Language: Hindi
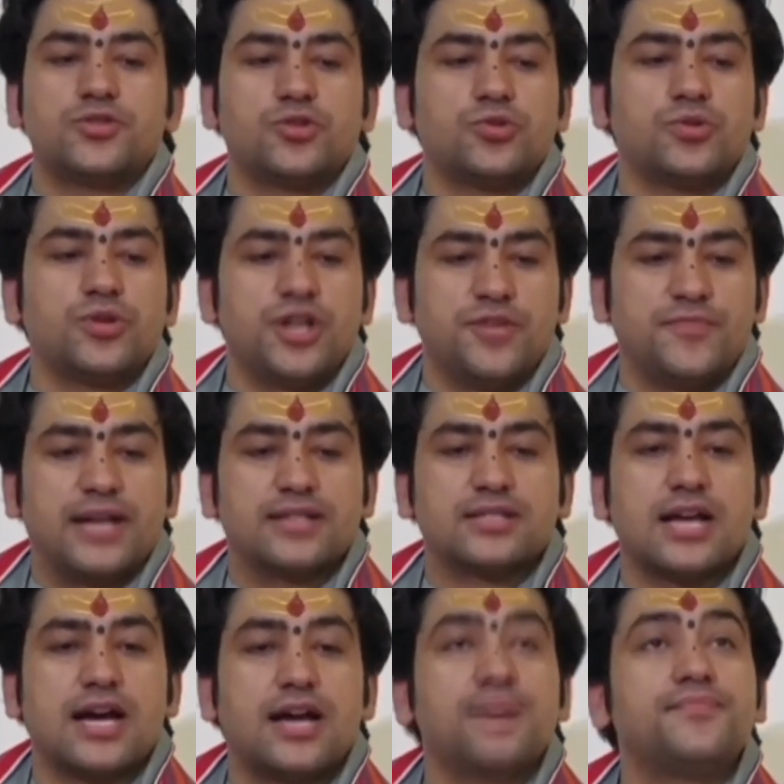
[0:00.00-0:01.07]
के जो
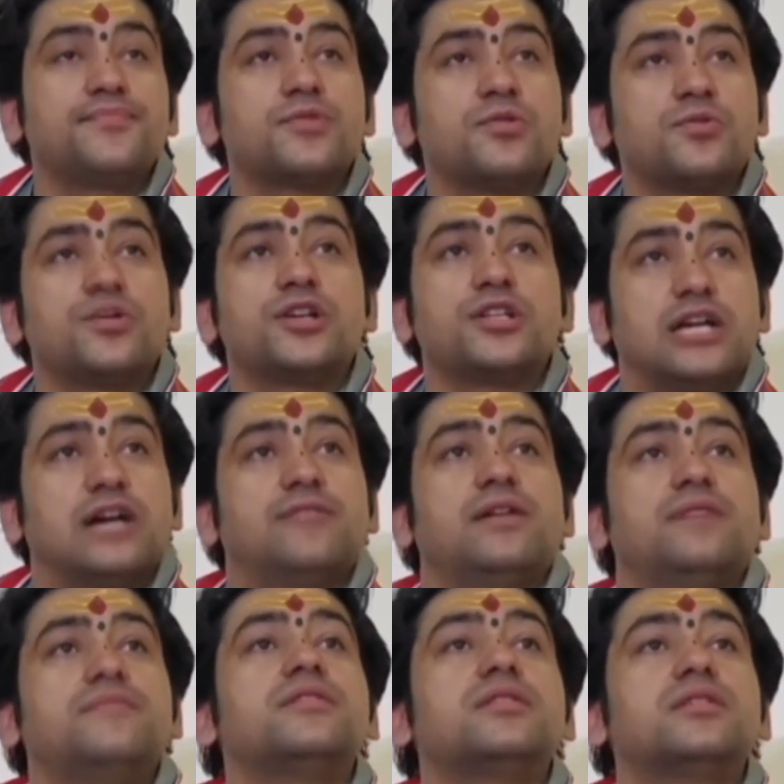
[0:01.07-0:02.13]
निर्माता हैं उन्होंने
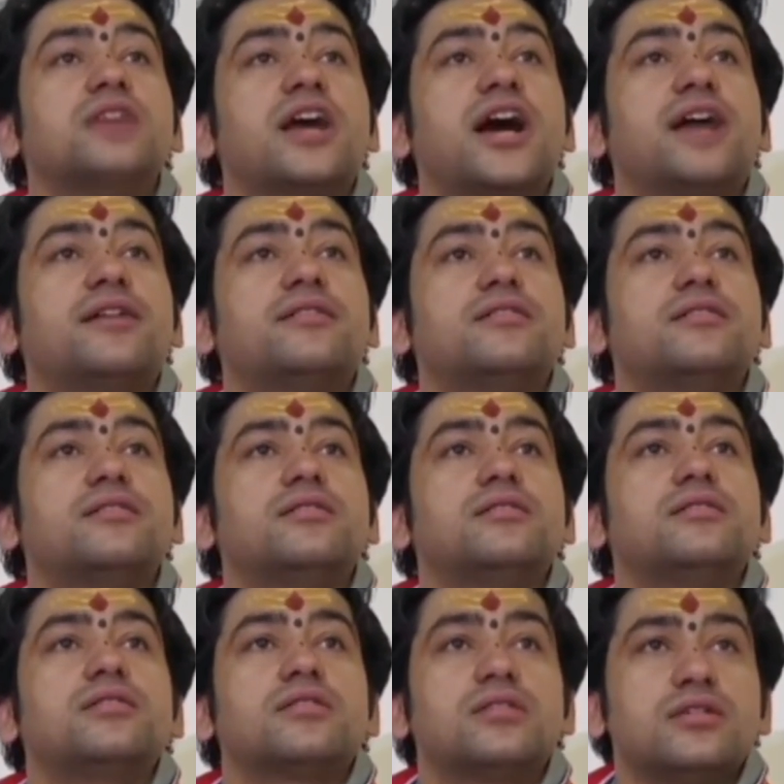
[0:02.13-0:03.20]
दावा भी किया है
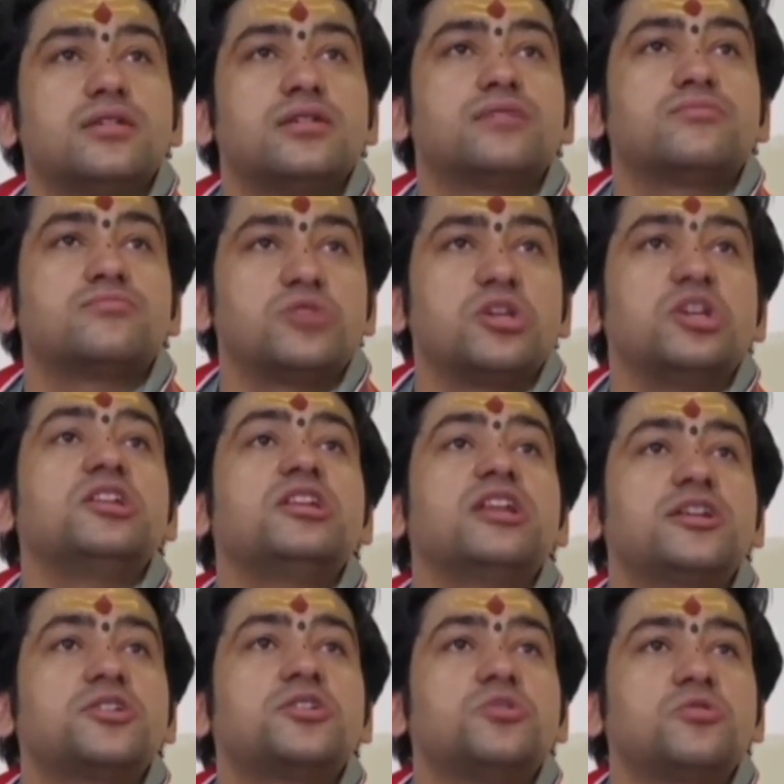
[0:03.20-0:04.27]
कि ये तीन
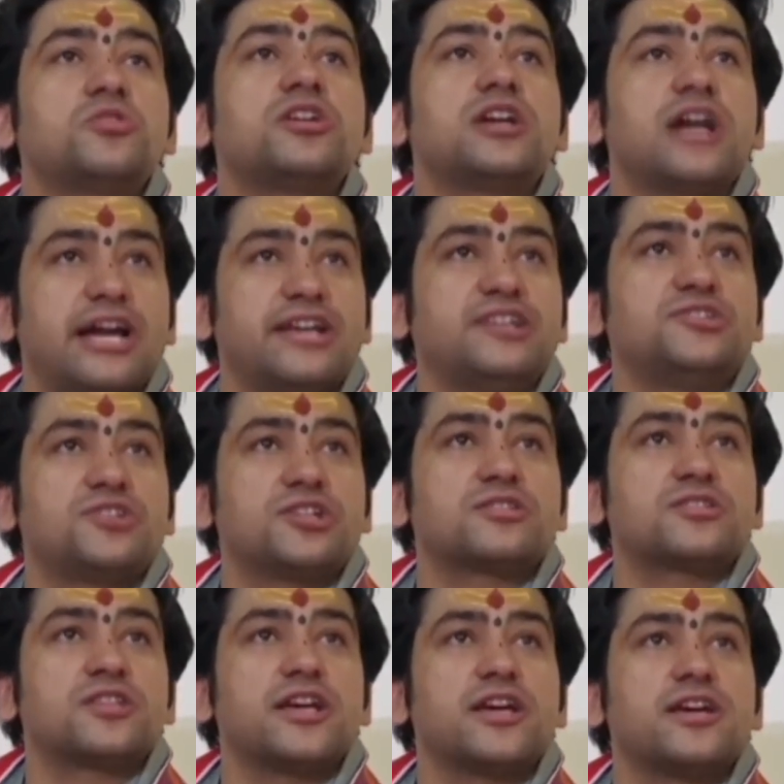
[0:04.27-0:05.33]
लड़कियों की कहानी
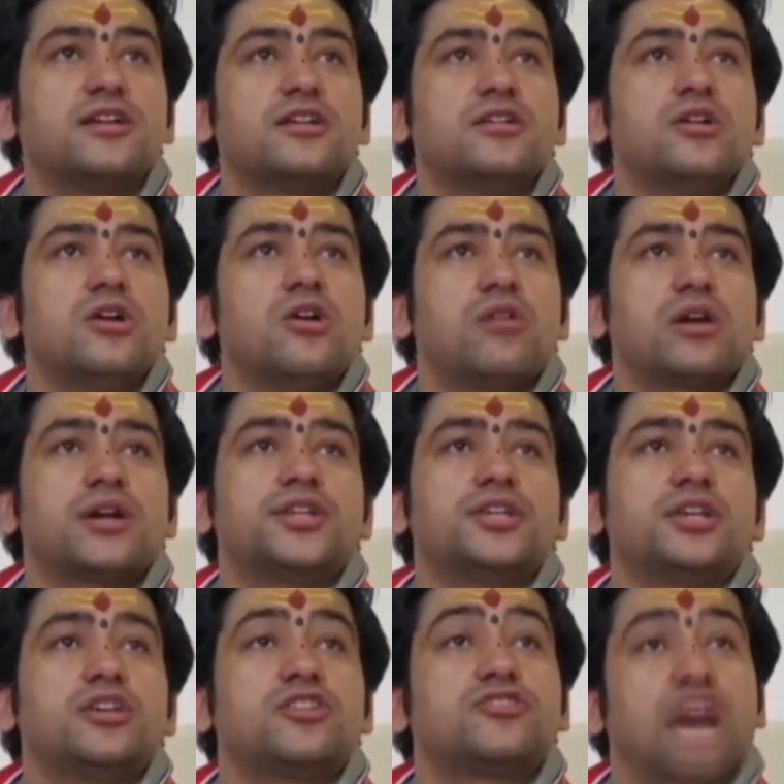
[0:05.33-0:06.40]
सत्य है तो अगर
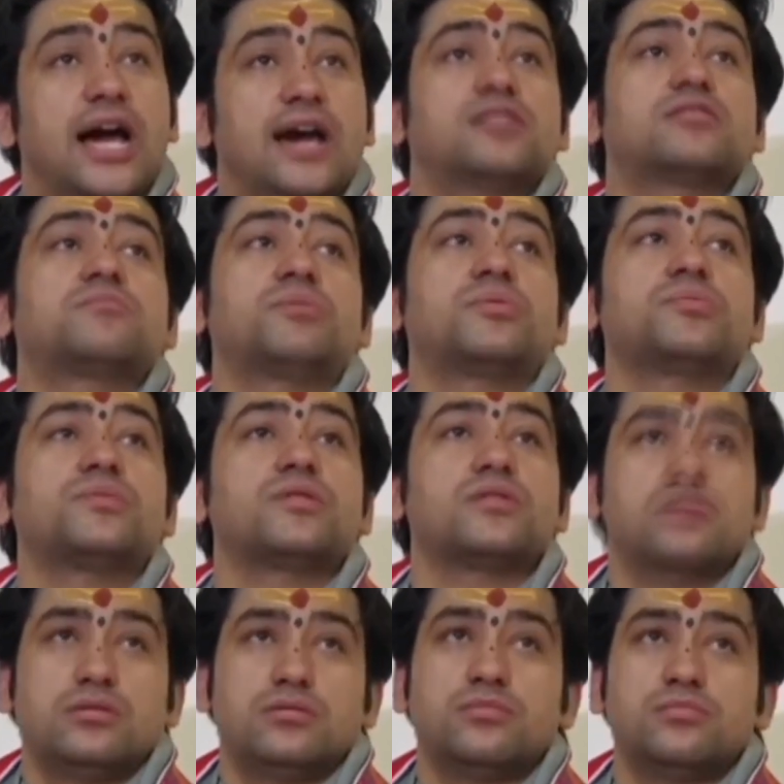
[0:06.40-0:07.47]
ये यथार्थ पर
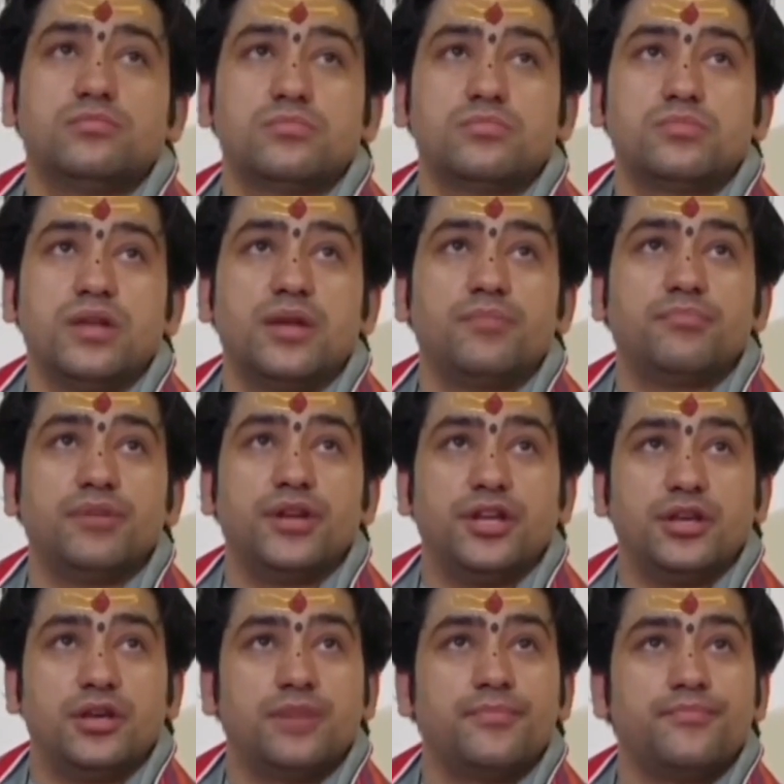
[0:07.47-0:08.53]
फिल्म
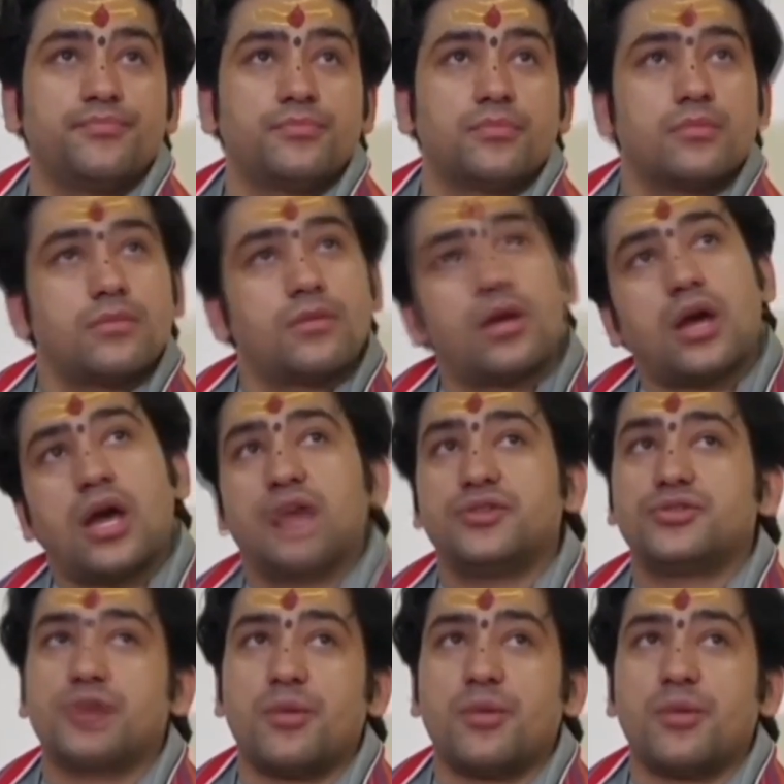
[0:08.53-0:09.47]
बनी आई